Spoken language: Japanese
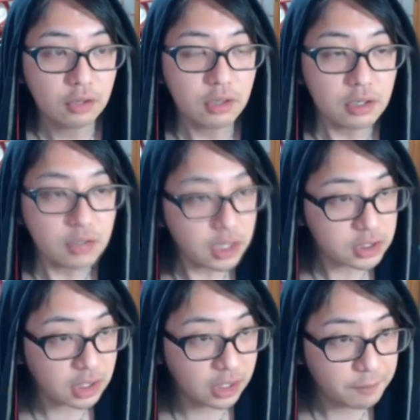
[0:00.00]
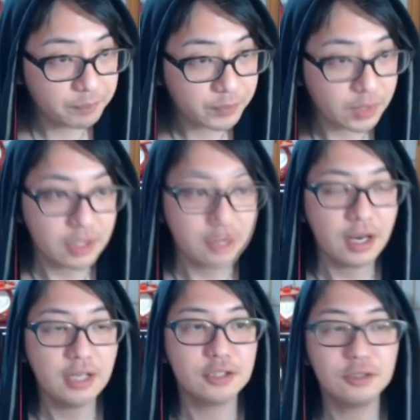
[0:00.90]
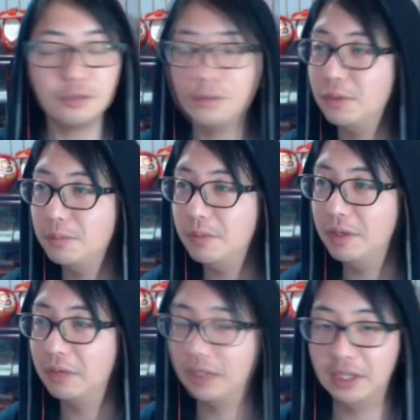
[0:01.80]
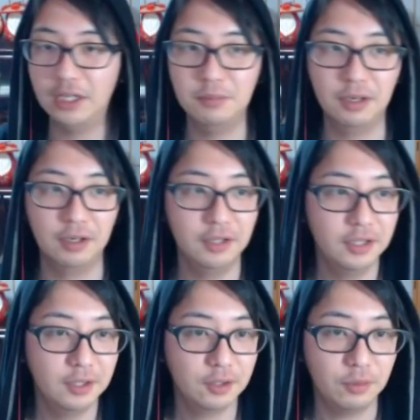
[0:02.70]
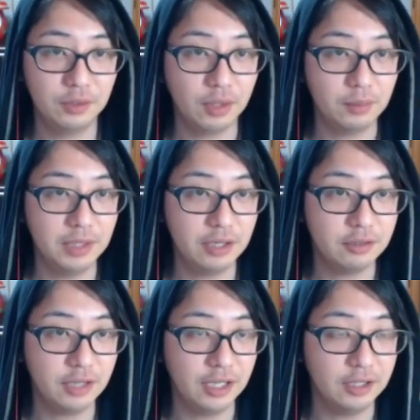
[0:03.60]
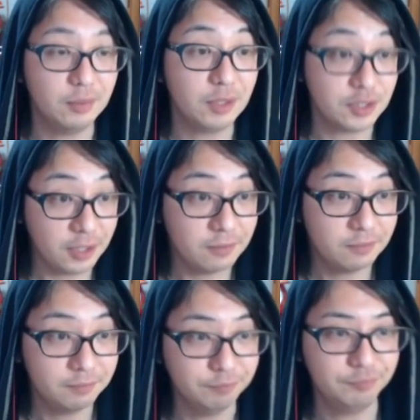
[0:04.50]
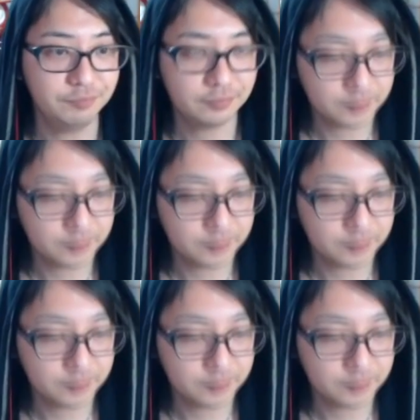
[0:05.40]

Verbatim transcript: あ、これぐらいですかね。これぐらいにすると4名の方が今コメントが見れるぐらいになりますね。う